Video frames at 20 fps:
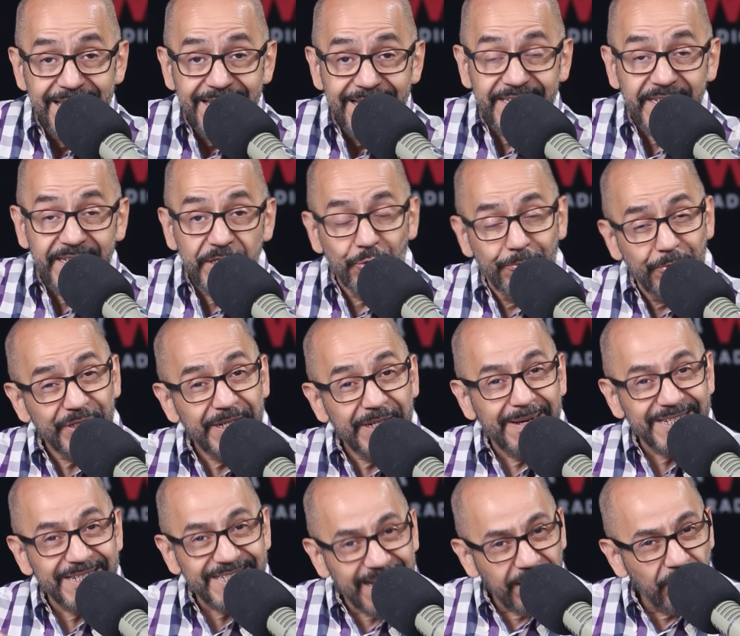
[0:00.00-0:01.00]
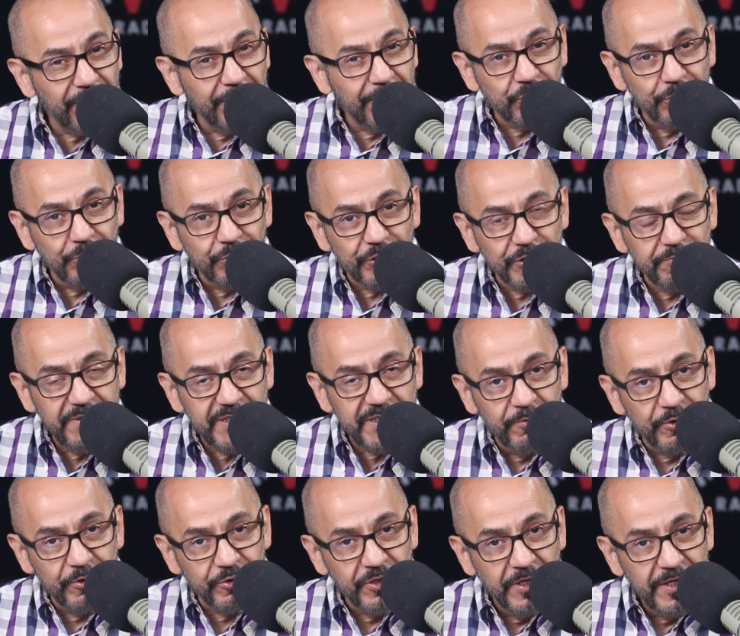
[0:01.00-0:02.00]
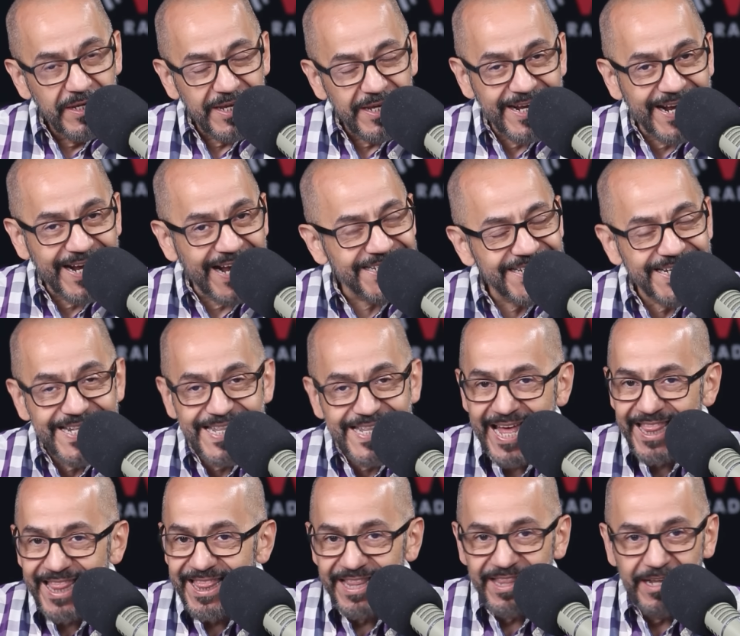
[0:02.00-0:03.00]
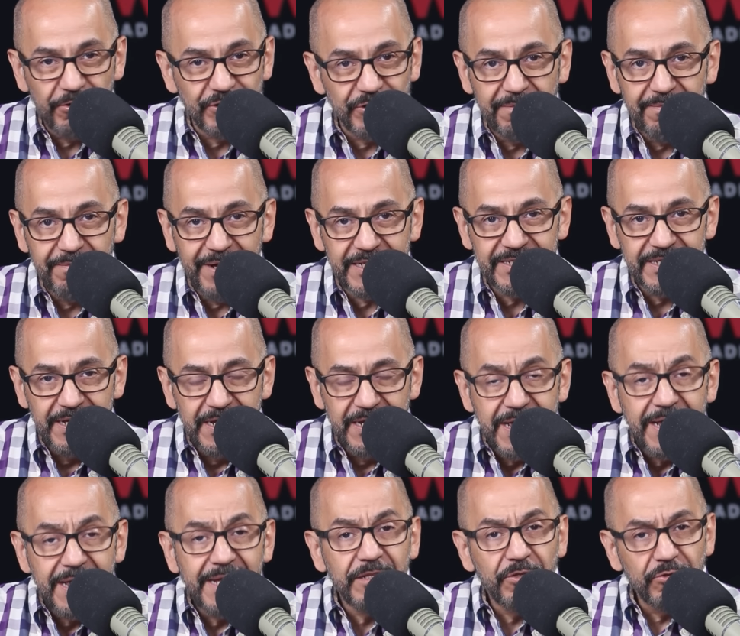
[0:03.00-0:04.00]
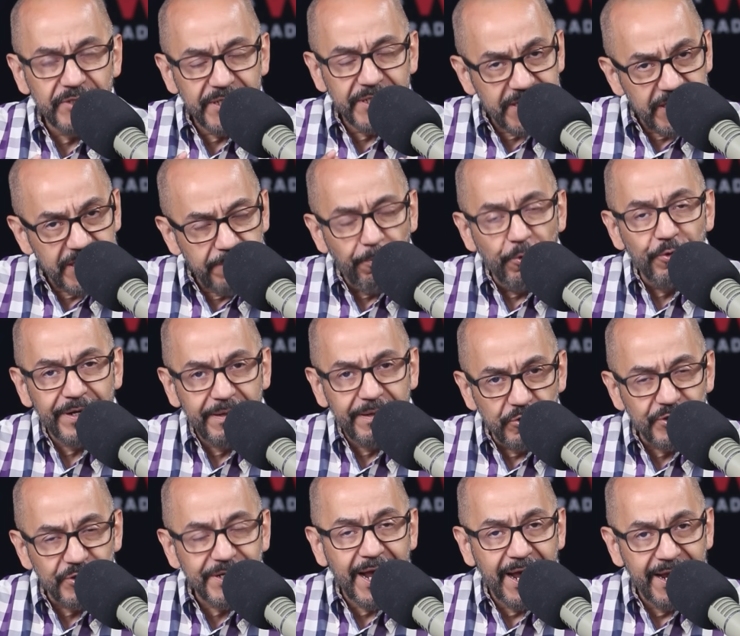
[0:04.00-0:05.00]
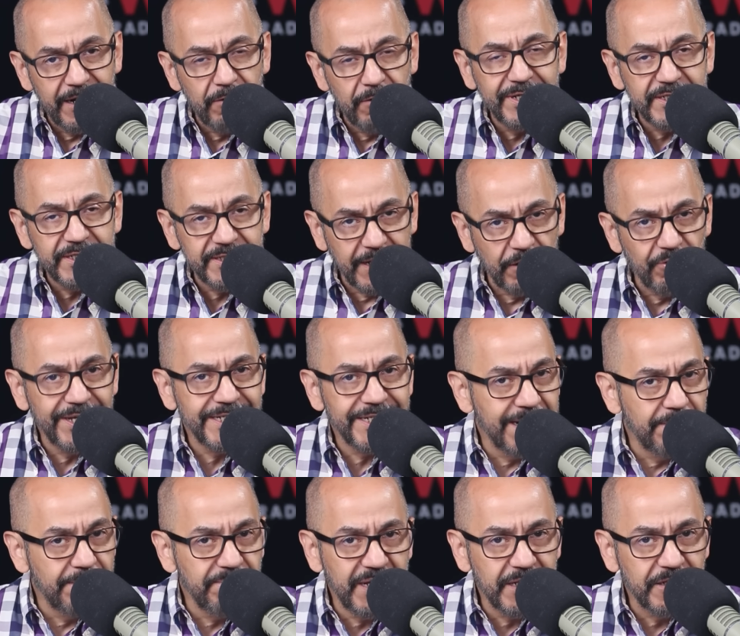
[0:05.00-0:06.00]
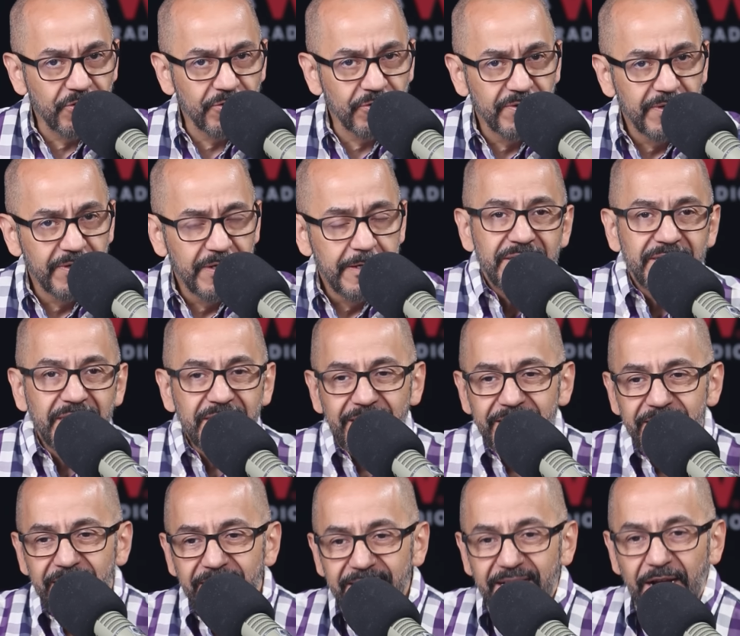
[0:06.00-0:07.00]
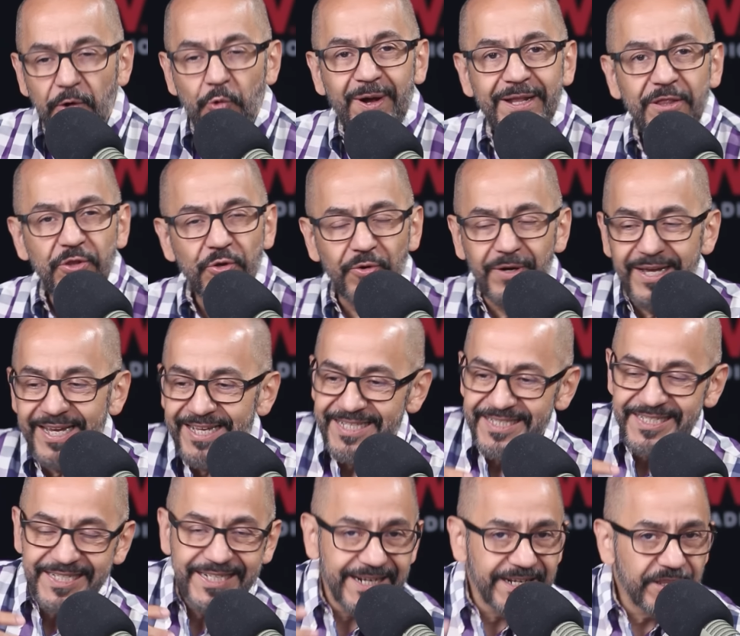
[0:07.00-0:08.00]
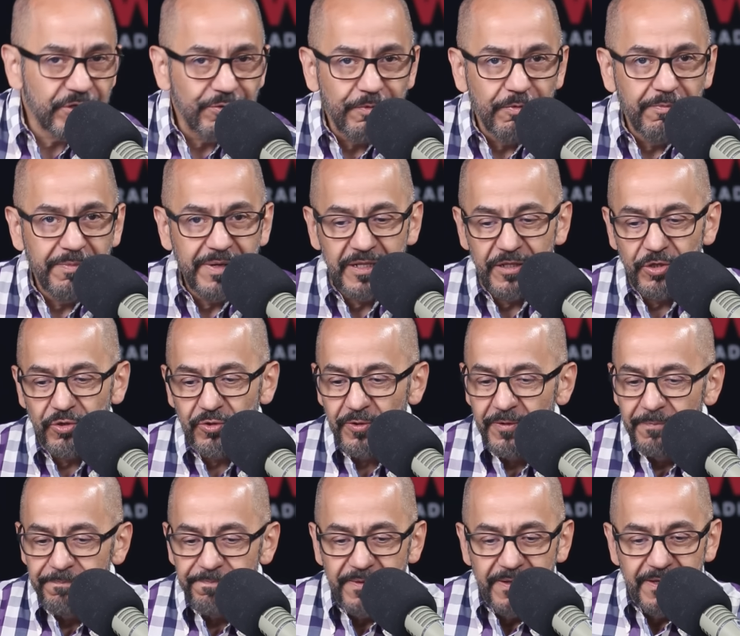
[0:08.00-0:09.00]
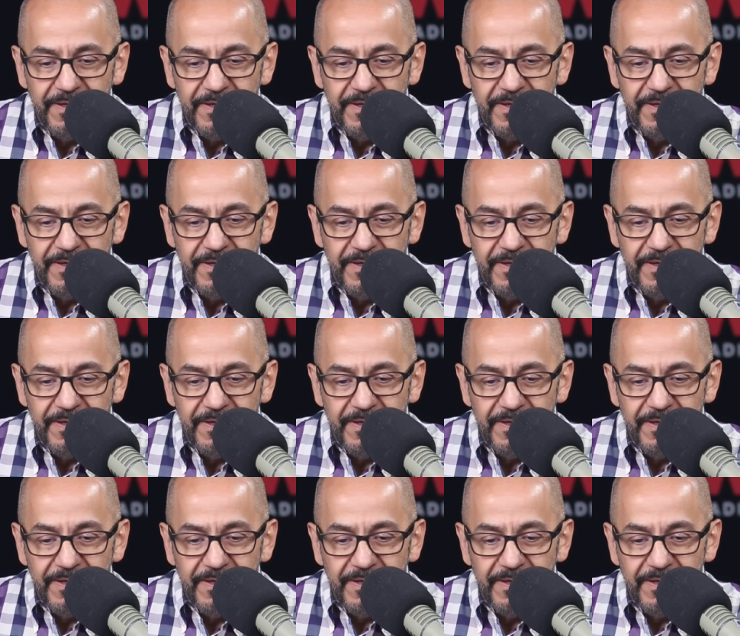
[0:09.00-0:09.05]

y si somos demasiado de nosotros mismos y casi nada de los demás, entonces sí podremos caer en un estado de aislamiento. Se trata de que cuando en cierto momento